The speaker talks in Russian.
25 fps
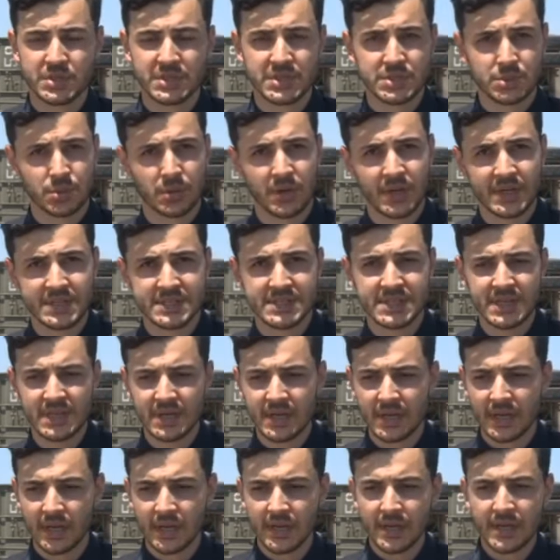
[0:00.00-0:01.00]
насколько
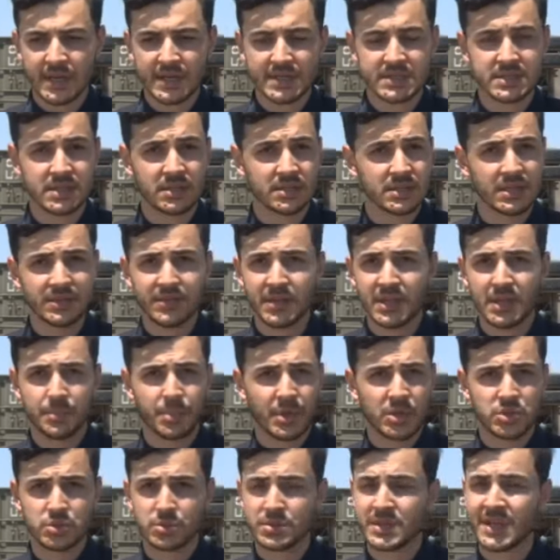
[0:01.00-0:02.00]
сильные, столкновение
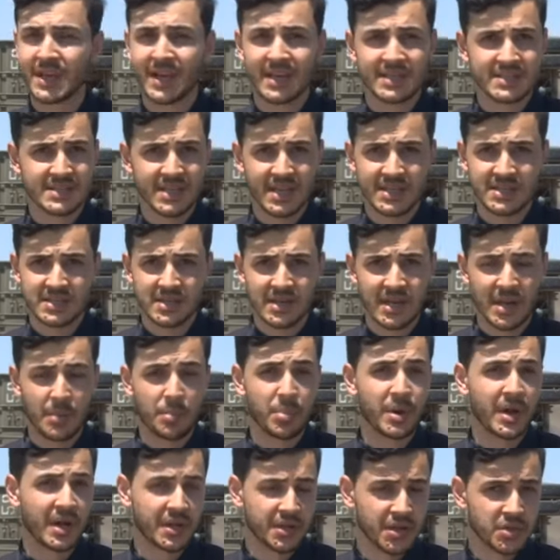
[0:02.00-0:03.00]
прошло не касательно, а
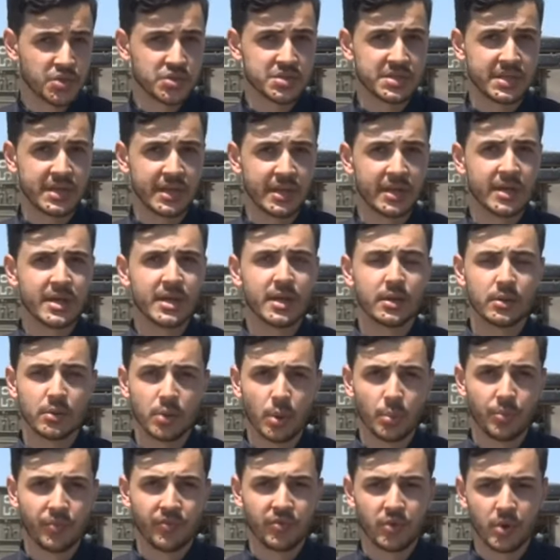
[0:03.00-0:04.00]
практически
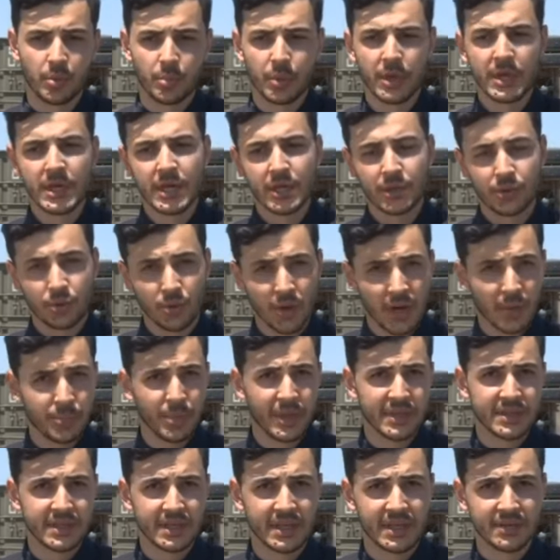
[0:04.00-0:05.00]
лоб в лоб. Но
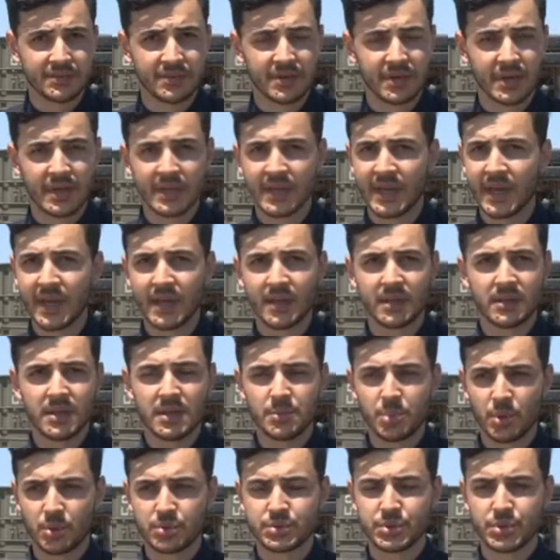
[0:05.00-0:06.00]
опять-таки, Вера, я не
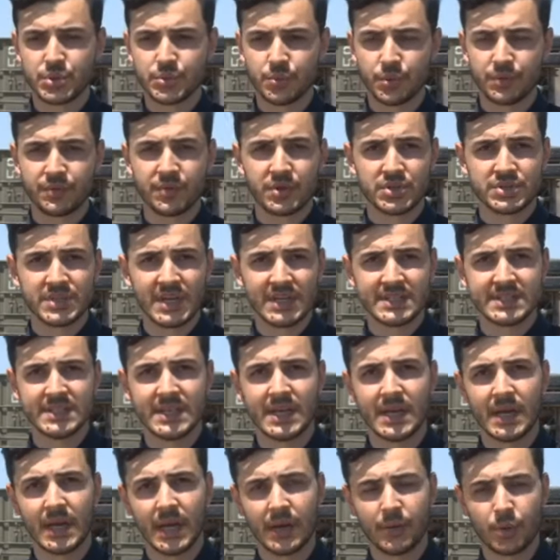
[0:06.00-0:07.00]
берусь ничего утверждать,
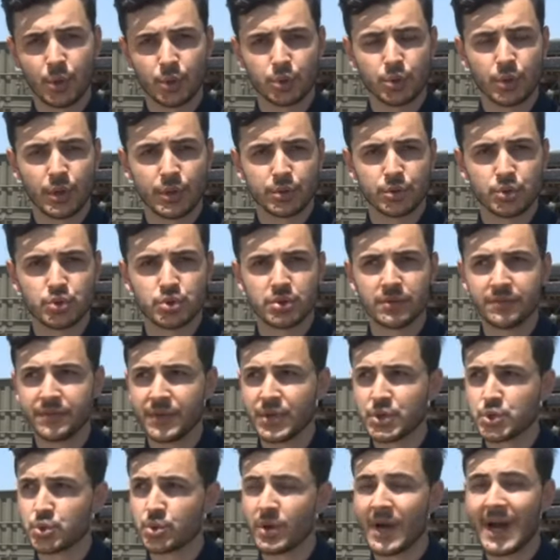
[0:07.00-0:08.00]
я говорю только то, что
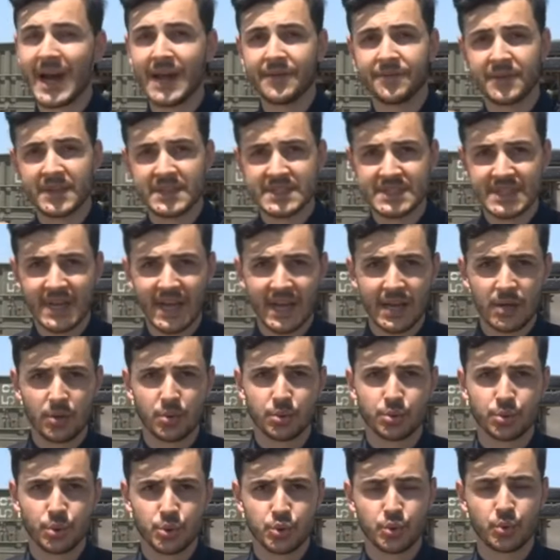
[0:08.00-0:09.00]
вижу официальную свою
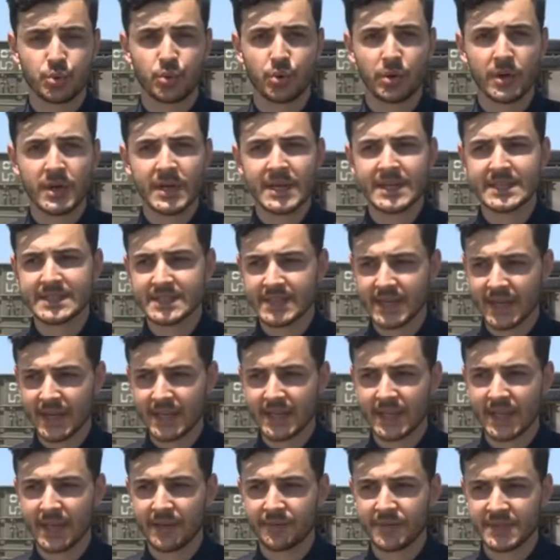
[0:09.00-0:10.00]
точку
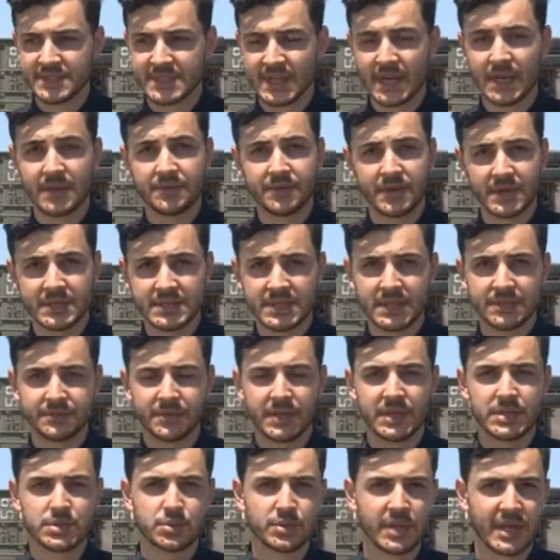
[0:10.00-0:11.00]
зрения. Официальный вердикт
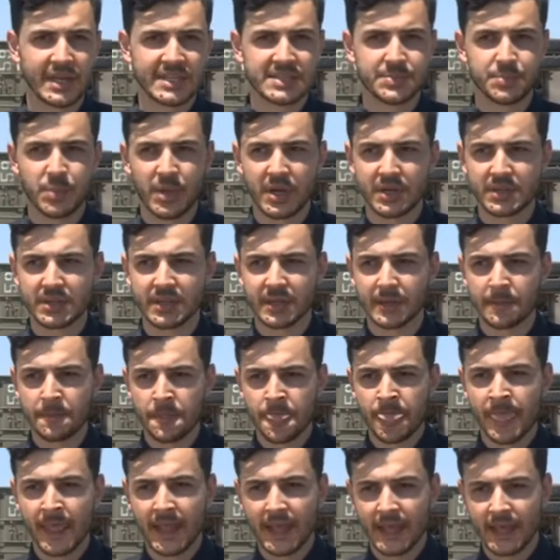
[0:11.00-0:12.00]
вынесут эксперты.
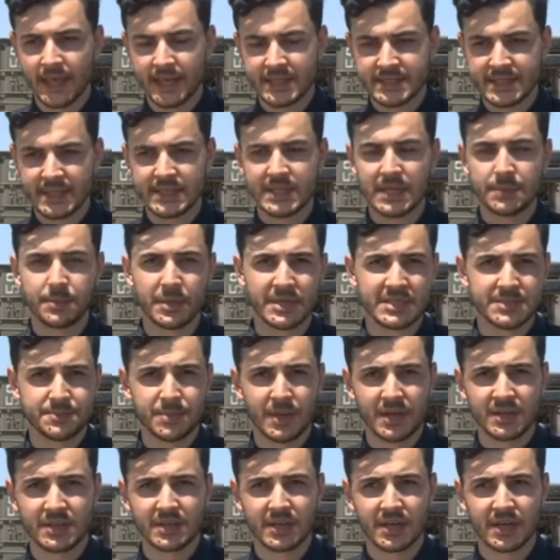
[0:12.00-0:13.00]
И, кстати, об
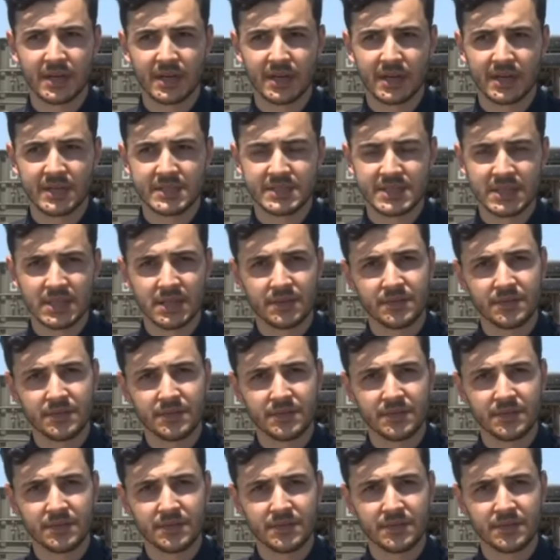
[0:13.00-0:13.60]
экспертах. Э, дело